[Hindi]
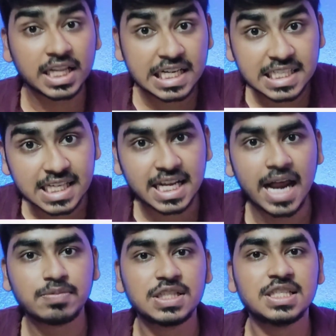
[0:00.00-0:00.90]
कर देना
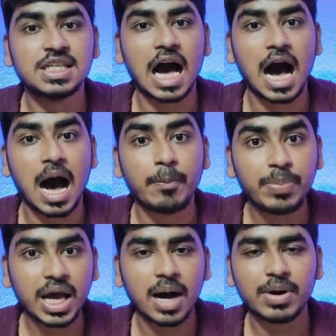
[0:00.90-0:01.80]
सब्सक्राइब जिससे
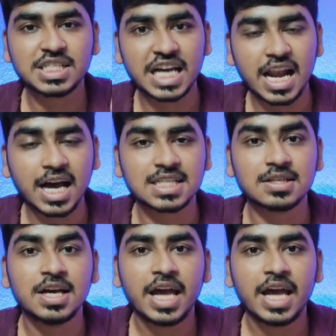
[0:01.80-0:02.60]
आप भी हमारे चैनल का